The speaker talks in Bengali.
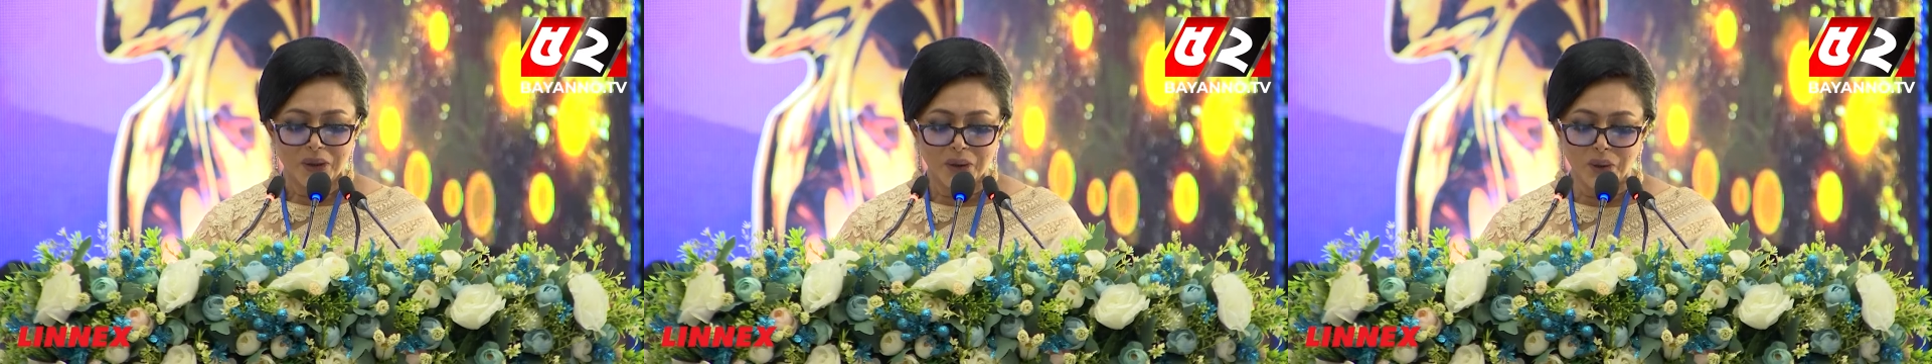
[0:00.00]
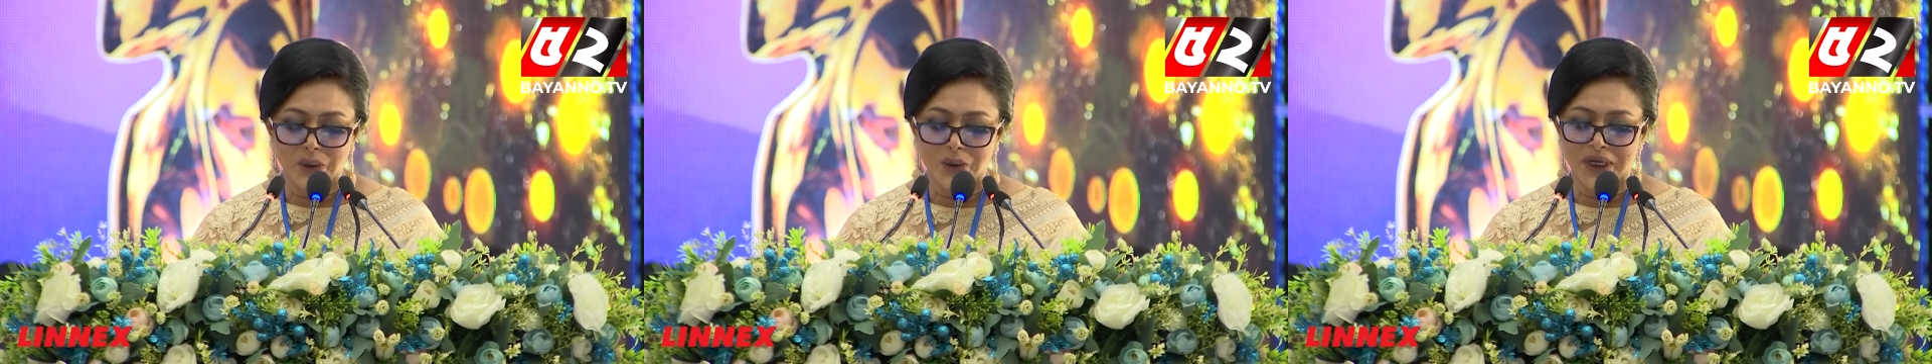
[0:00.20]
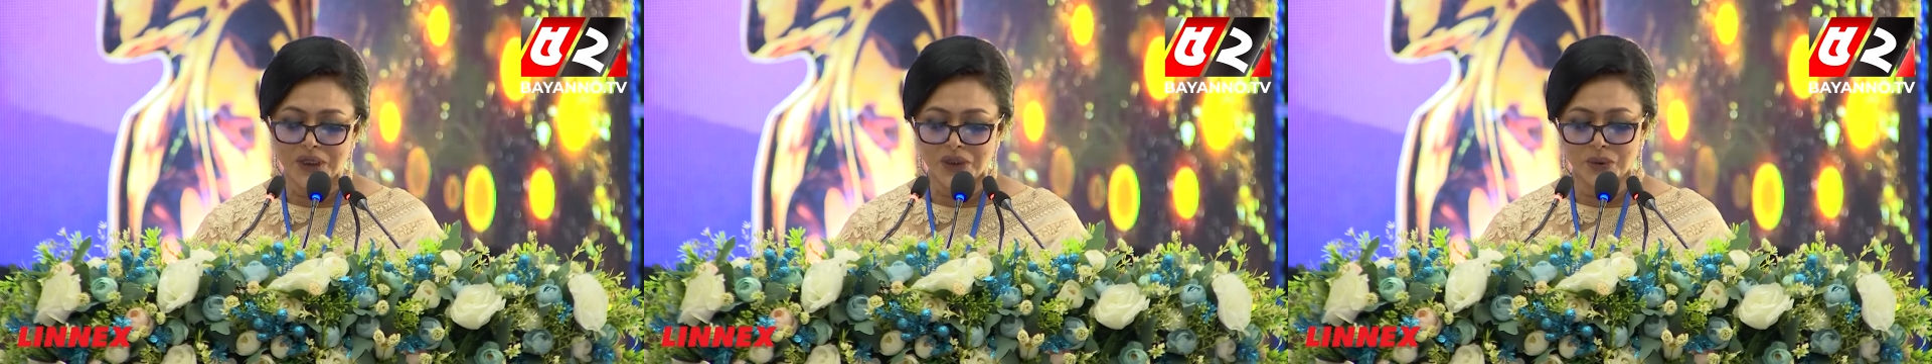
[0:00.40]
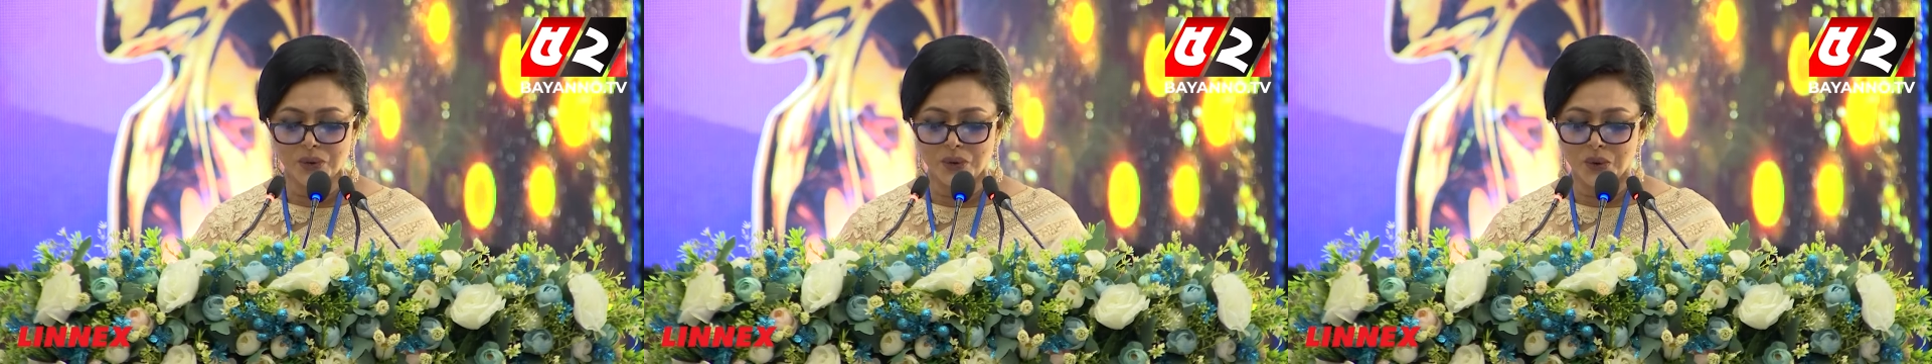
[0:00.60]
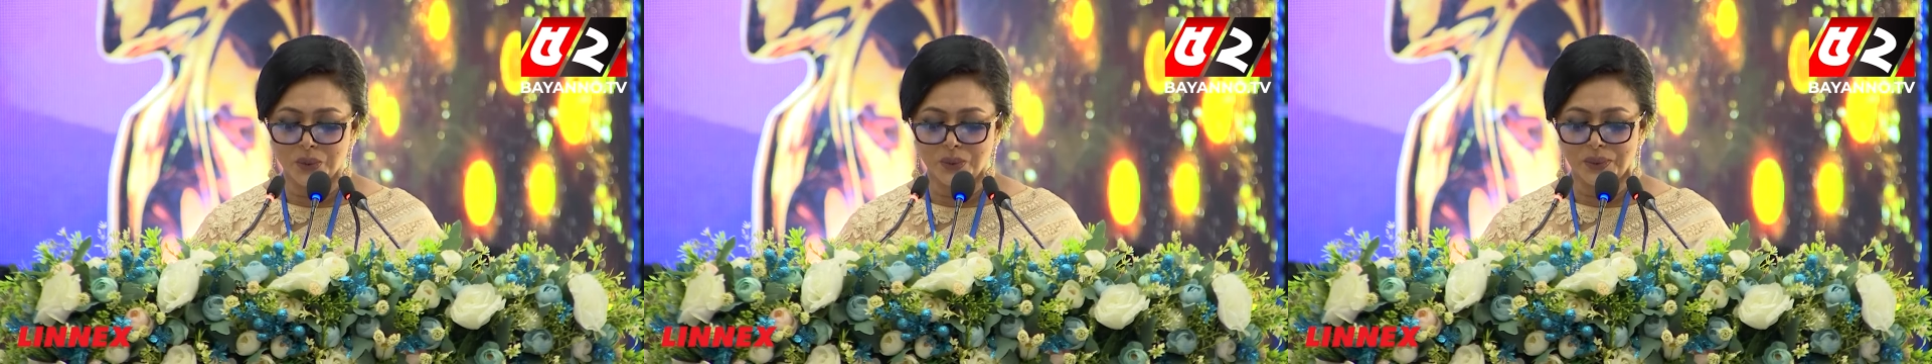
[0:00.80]
গ্রহণের
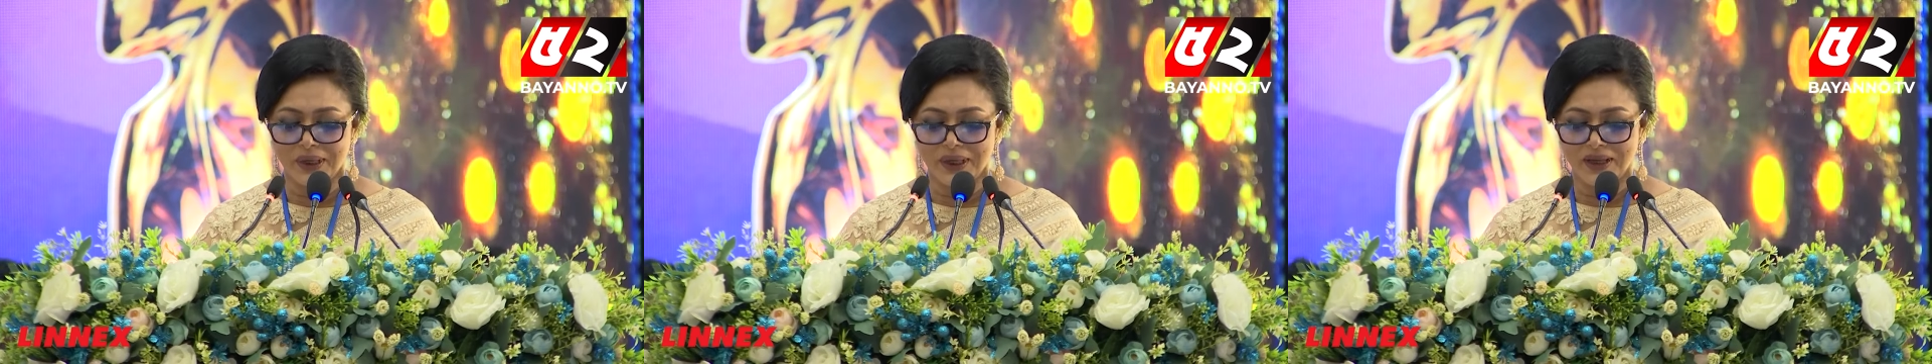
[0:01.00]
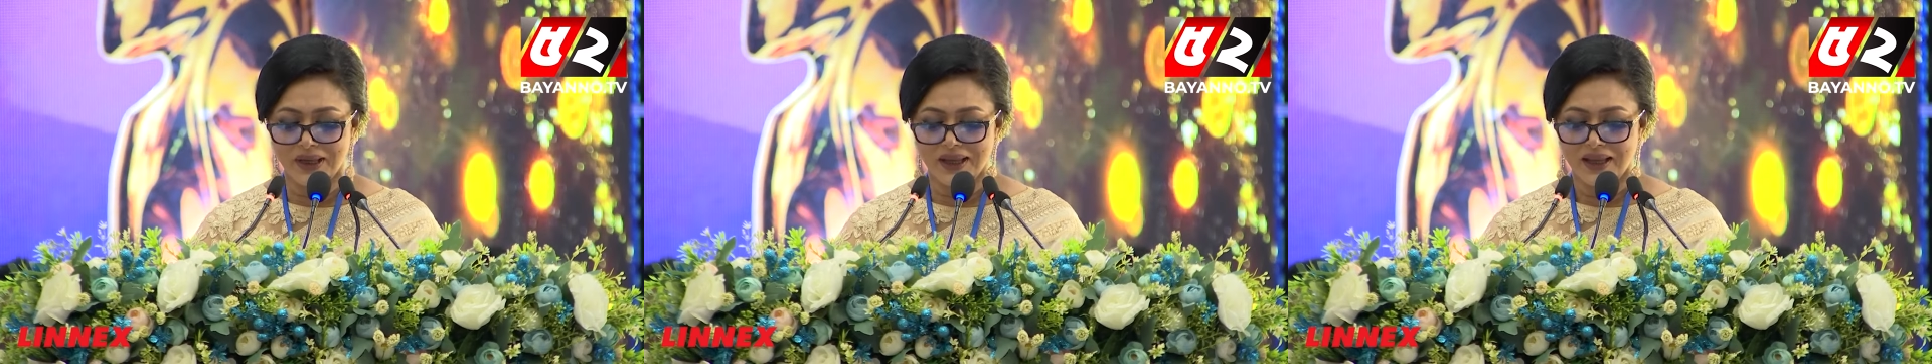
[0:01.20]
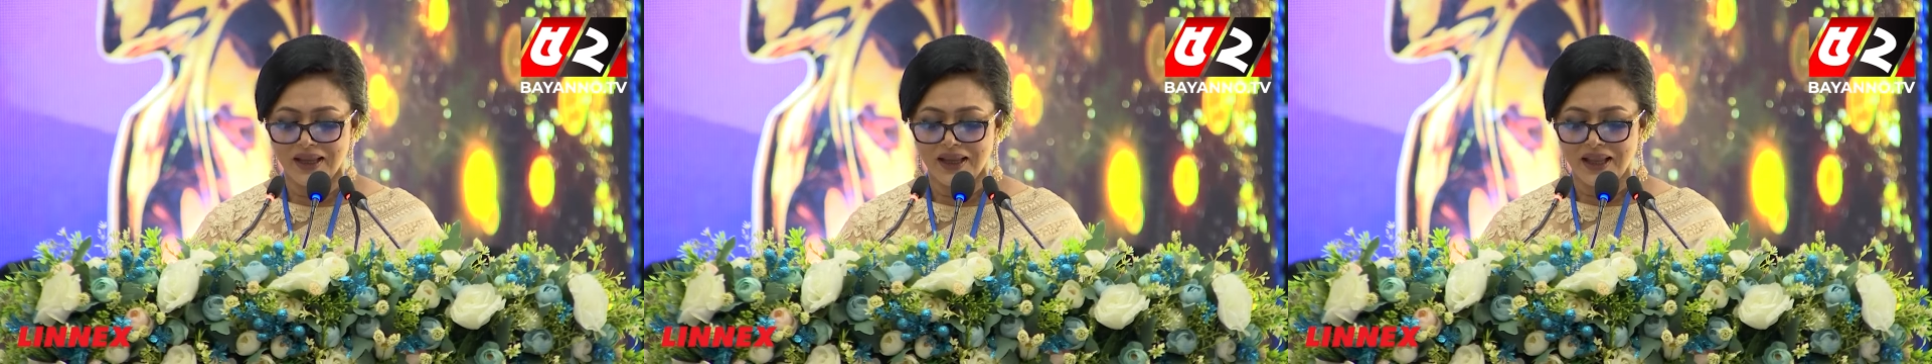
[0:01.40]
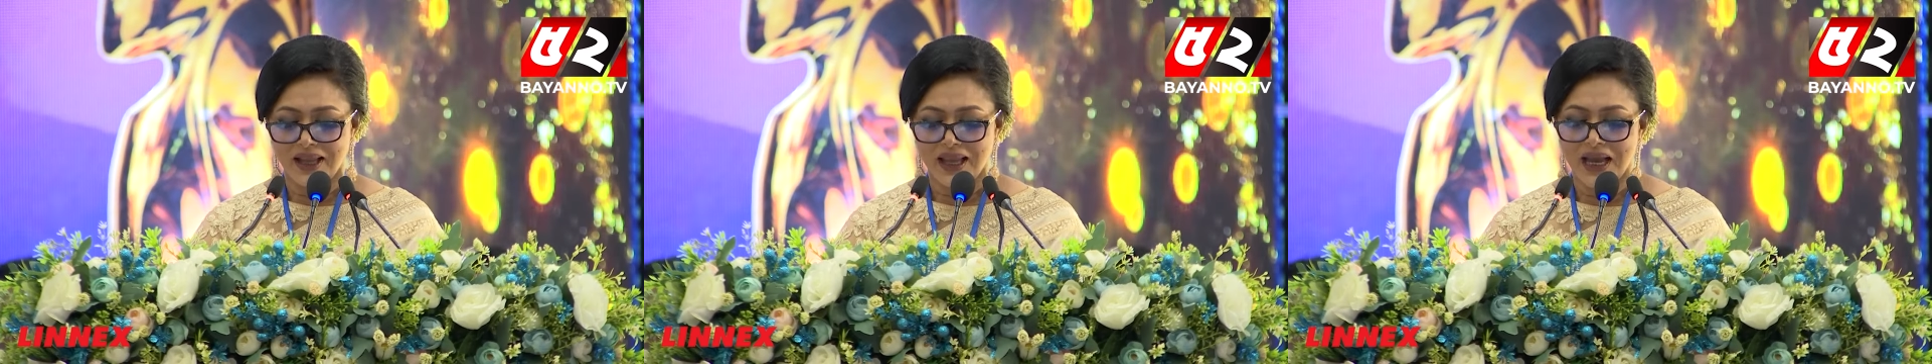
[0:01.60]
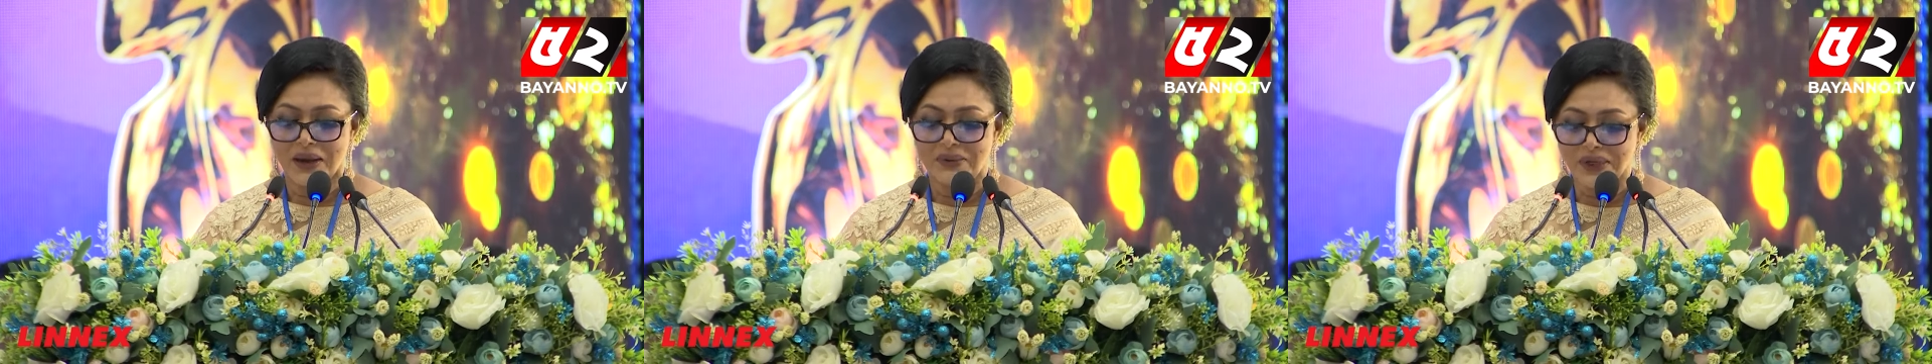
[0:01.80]
সুযোগ পেয়ে
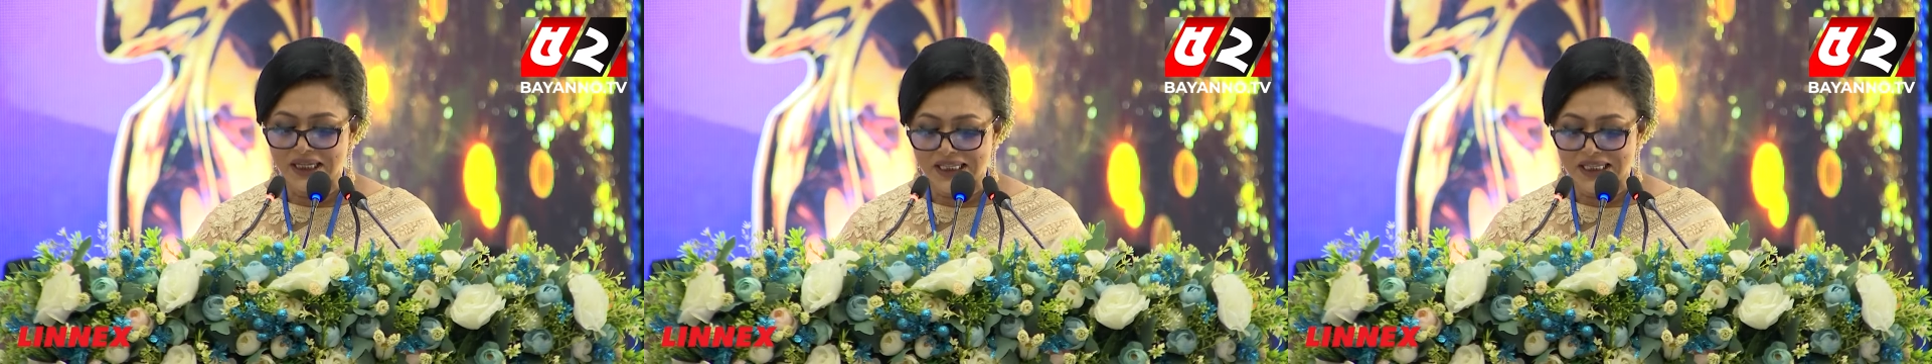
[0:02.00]
আমি